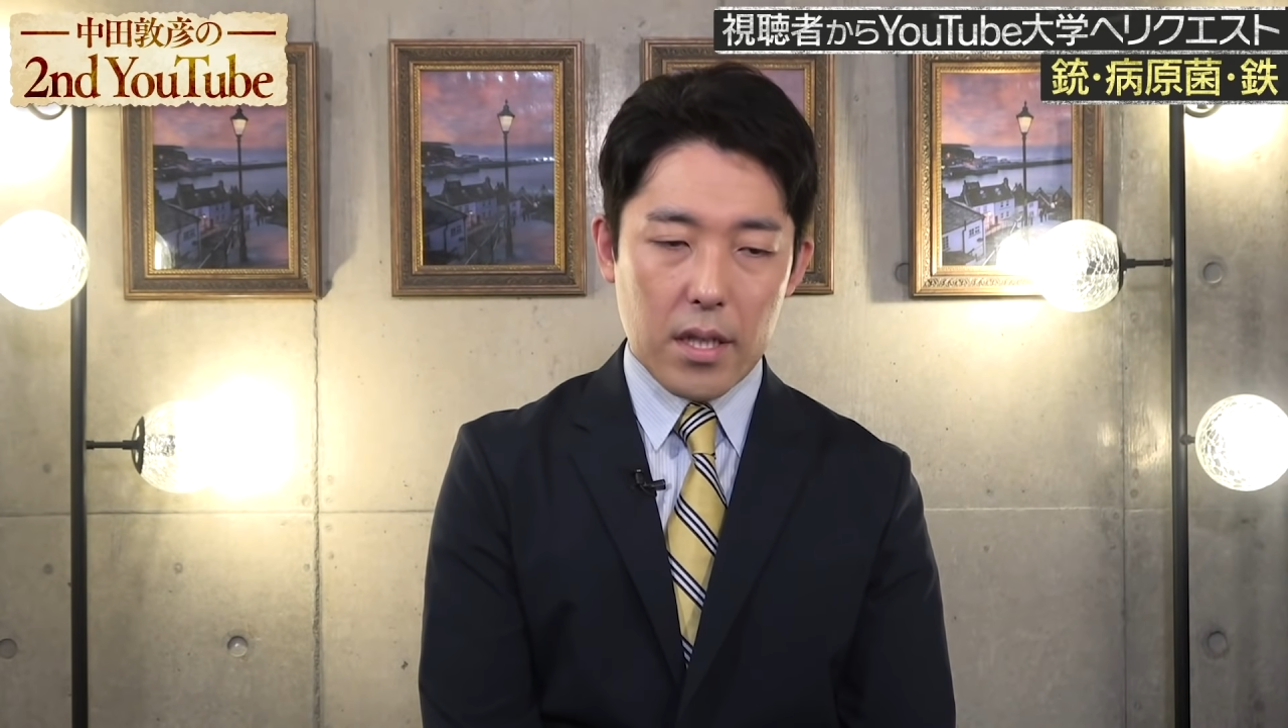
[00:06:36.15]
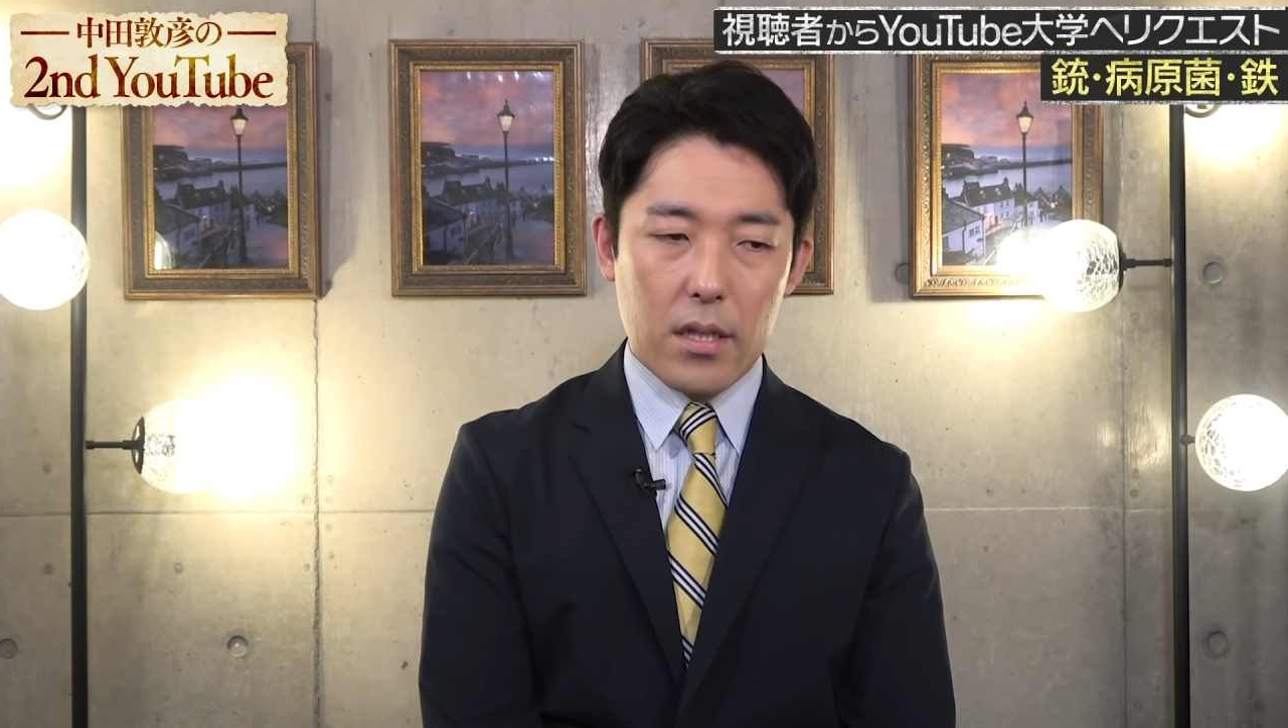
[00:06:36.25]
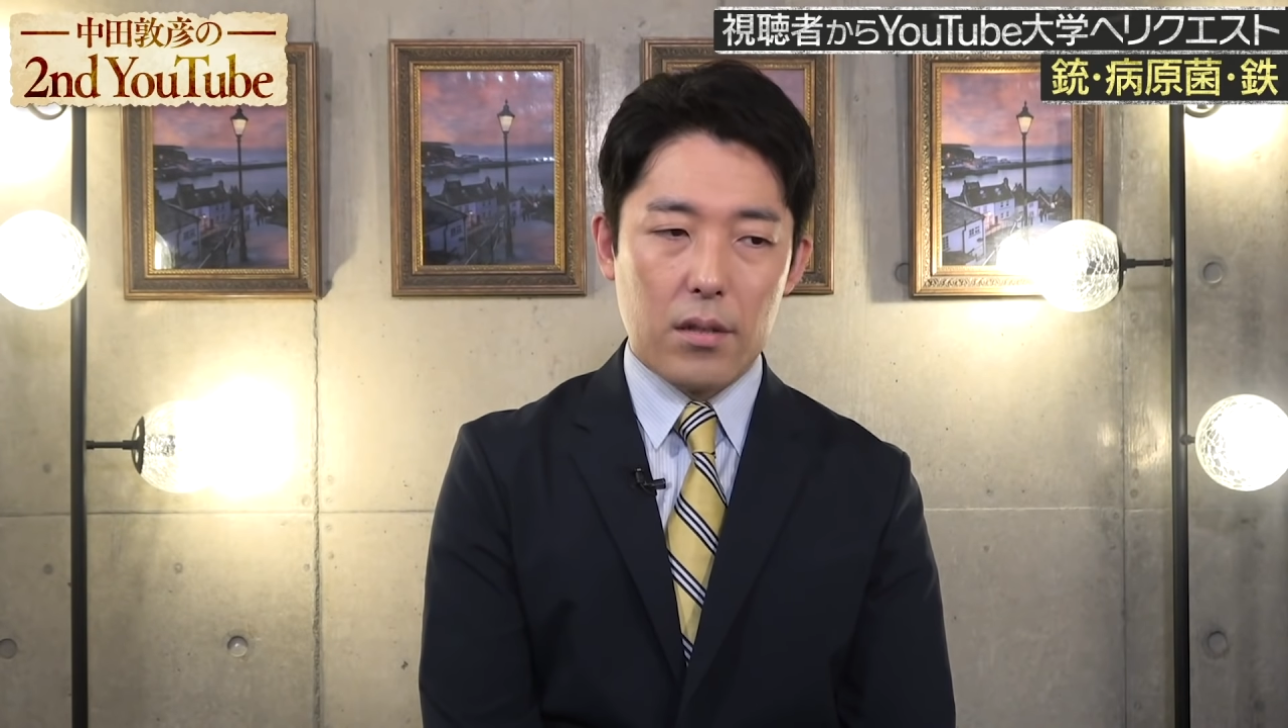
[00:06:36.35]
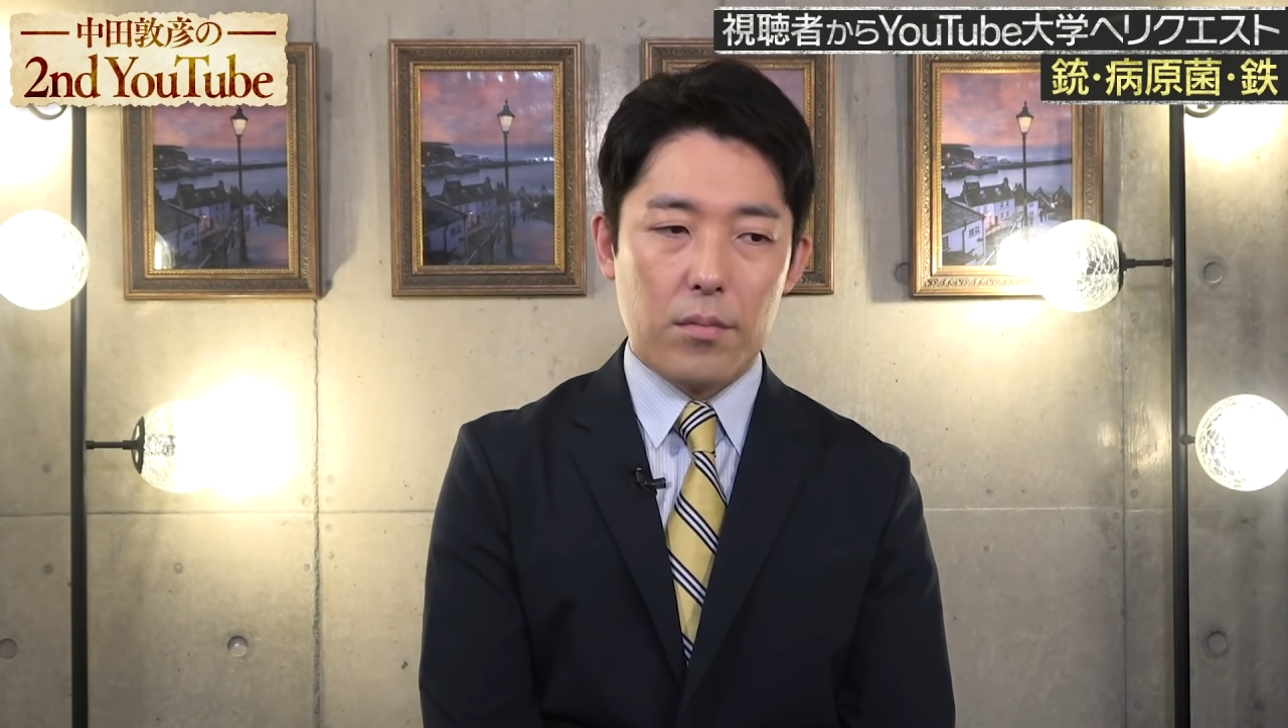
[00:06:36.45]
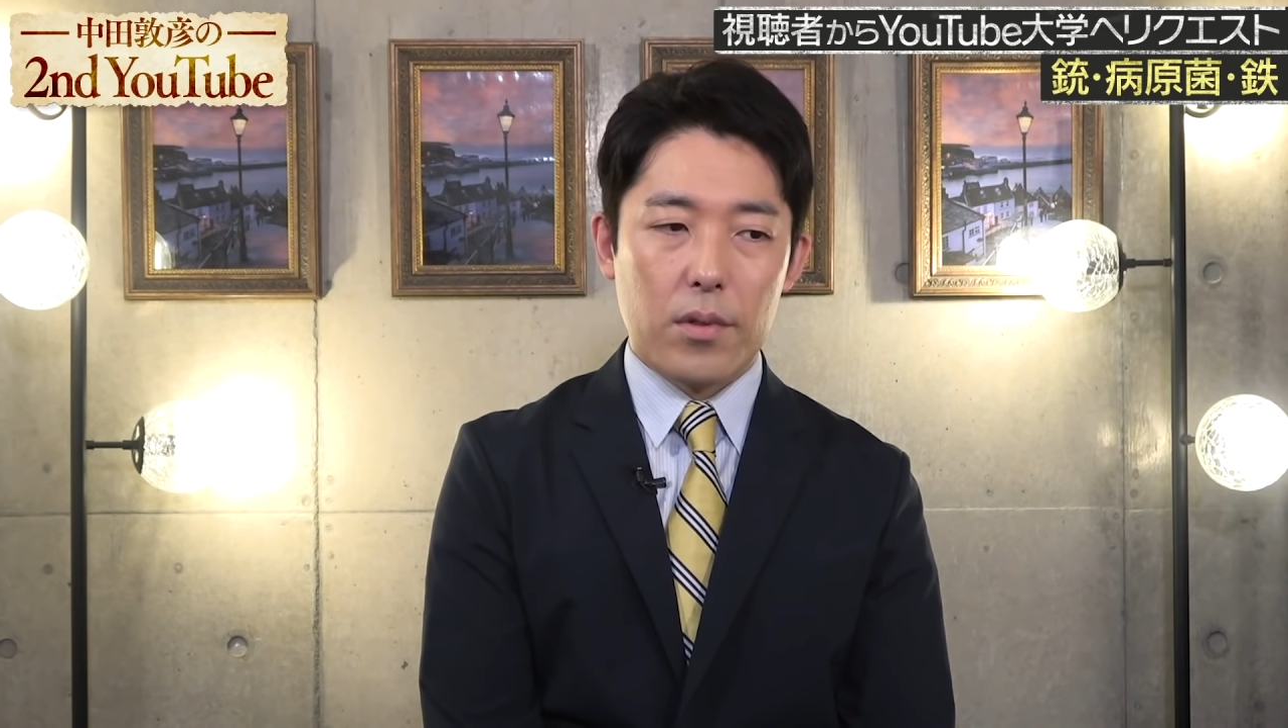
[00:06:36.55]
だっ
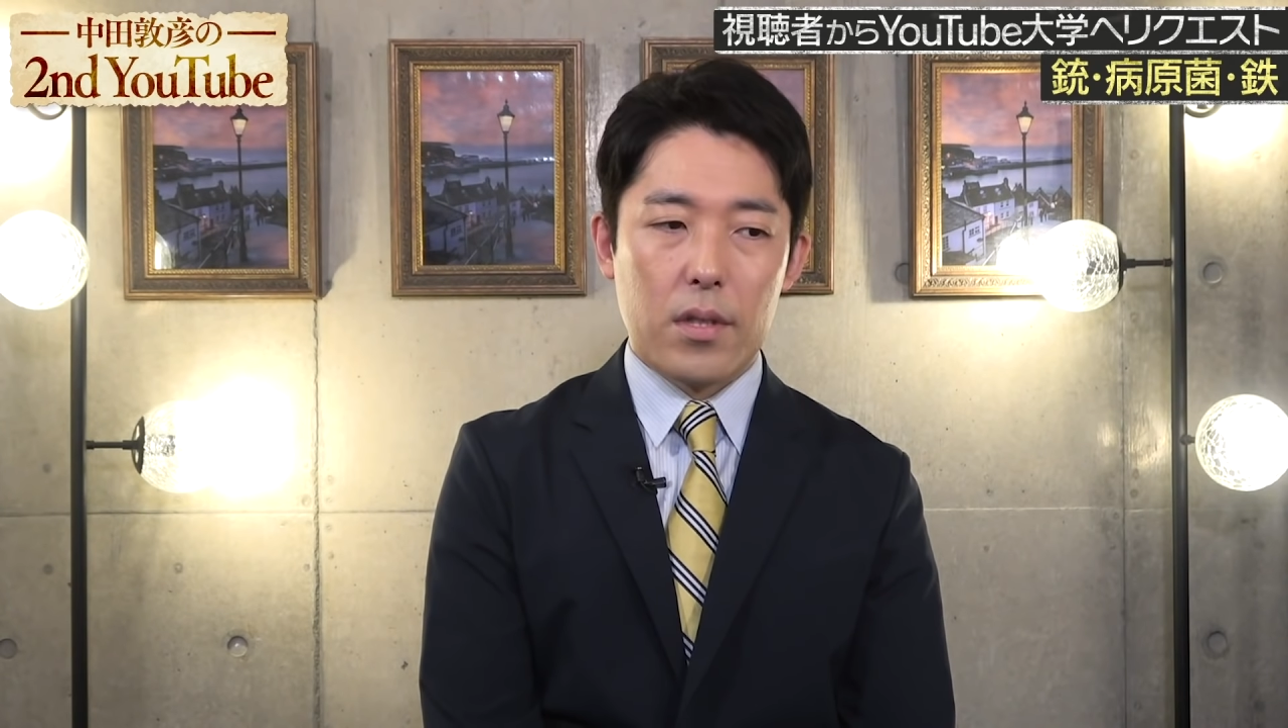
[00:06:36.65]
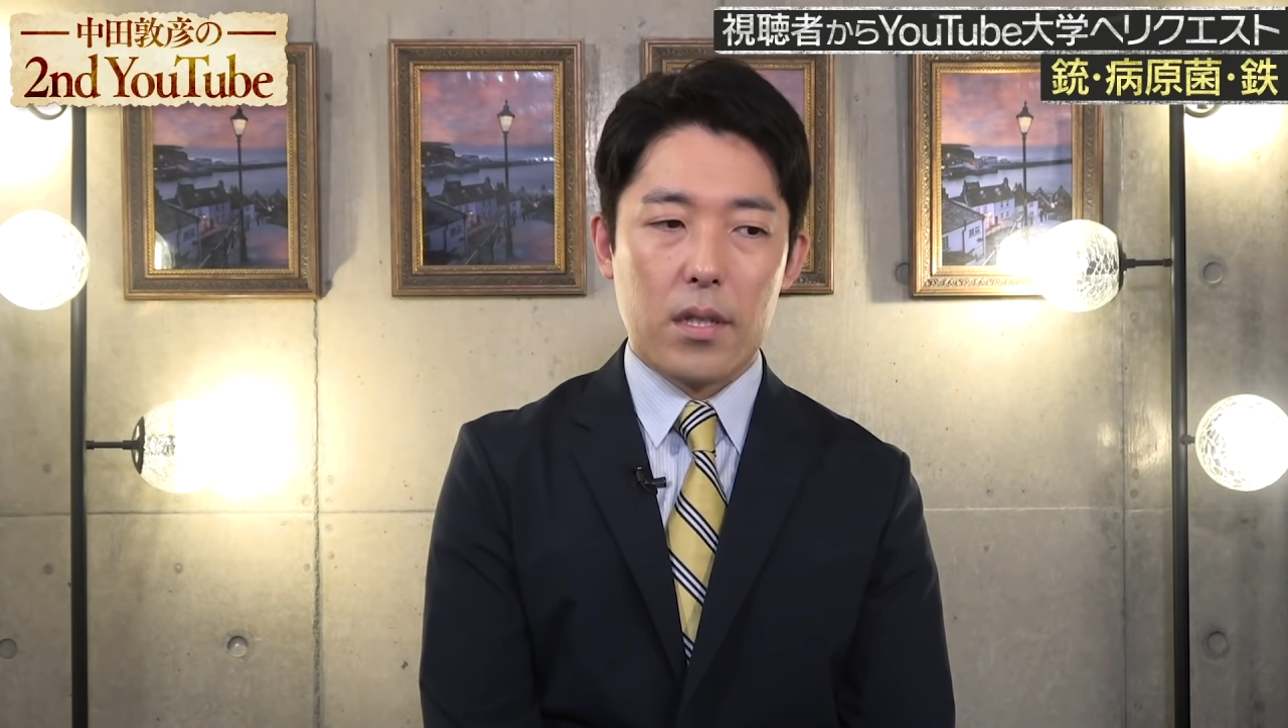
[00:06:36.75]
たと思っ